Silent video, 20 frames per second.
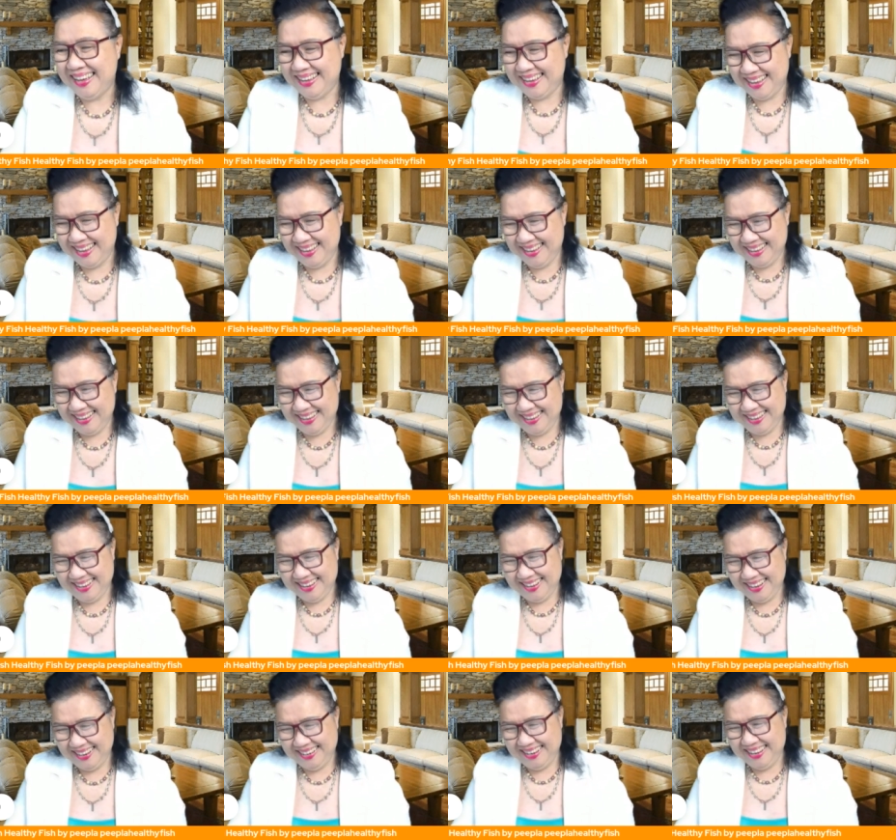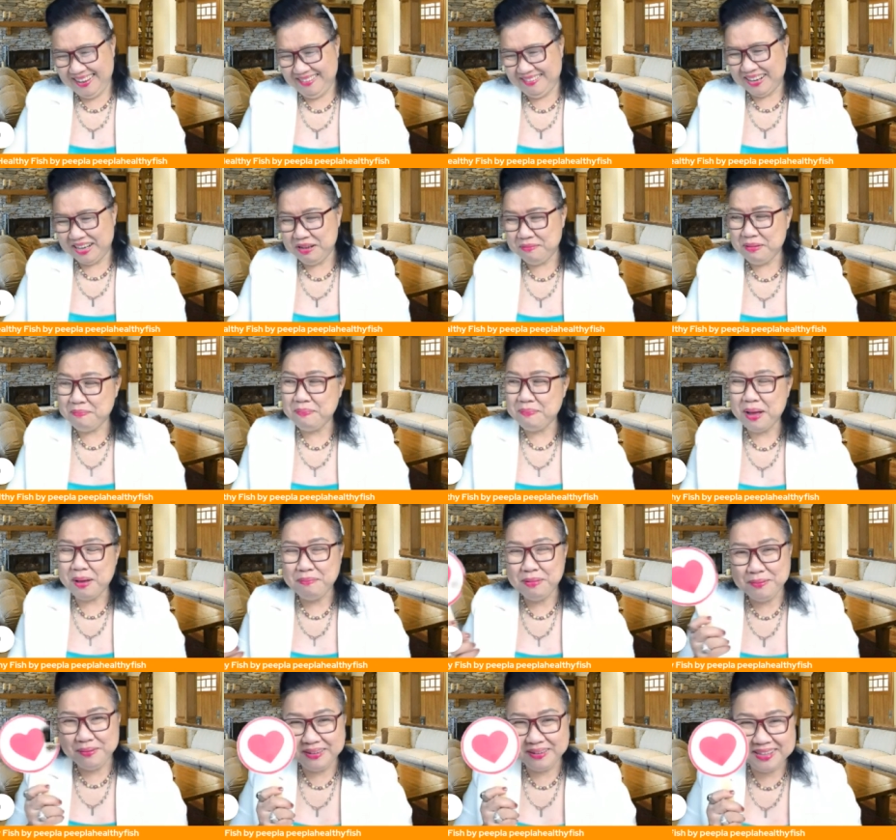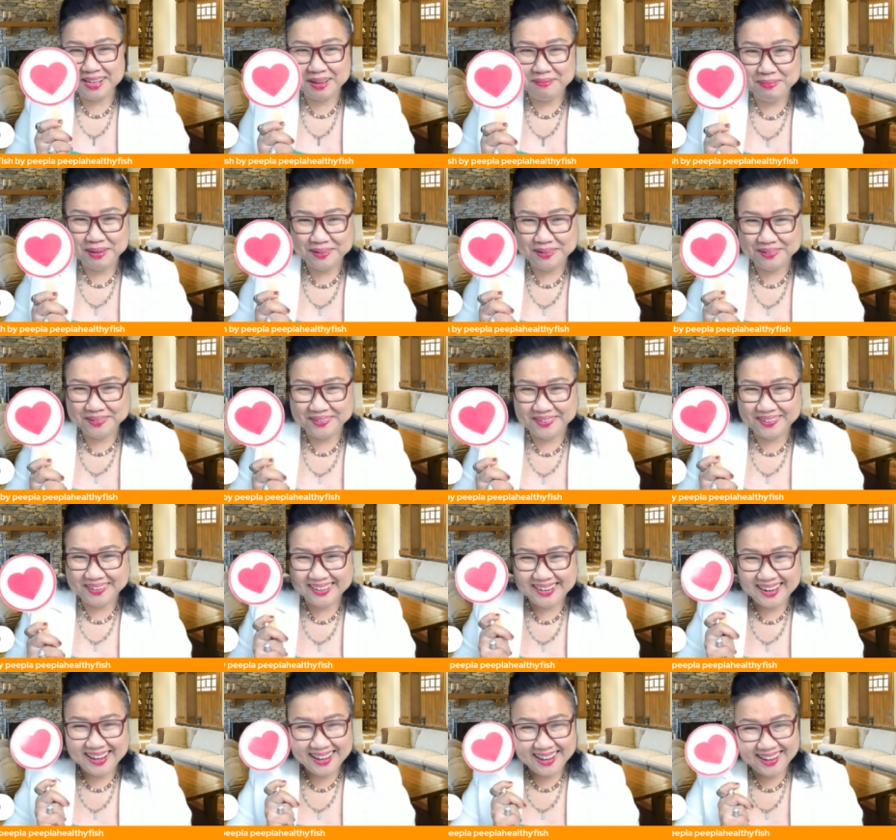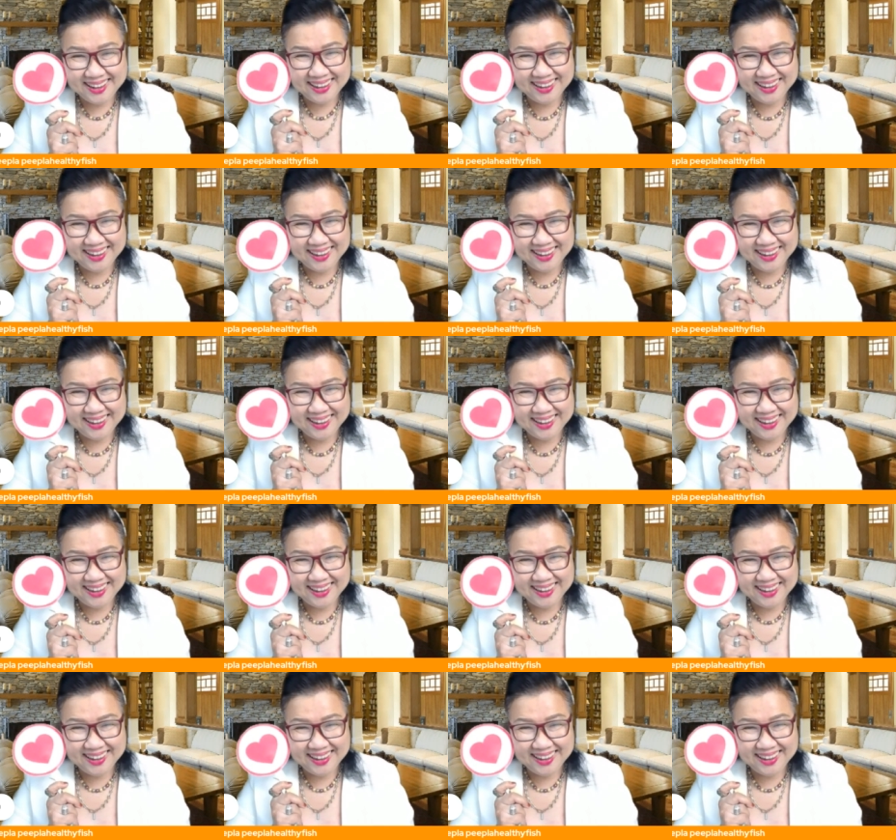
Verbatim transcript: เออนี่วันนี้พี่ปามีหัวใจไหมทุกคนนะ